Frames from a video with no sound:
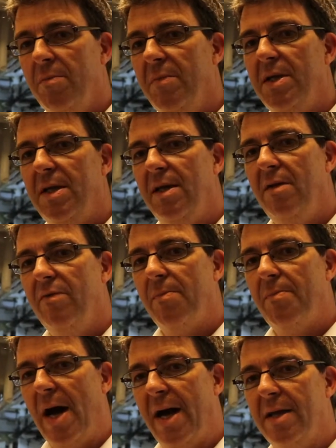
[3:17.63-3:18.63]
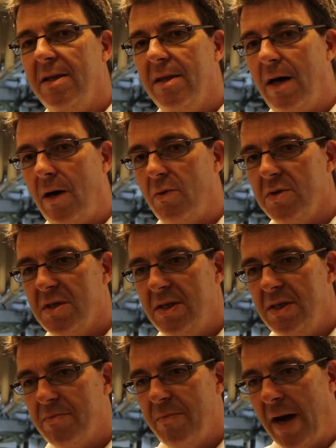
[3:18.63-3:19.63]
mit denen wir beiden aus
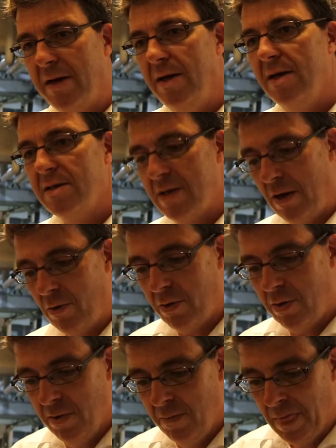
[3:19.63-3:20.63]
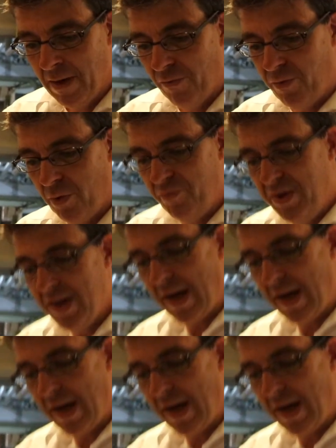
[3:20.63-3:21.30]
diesem Anlass auch vor vier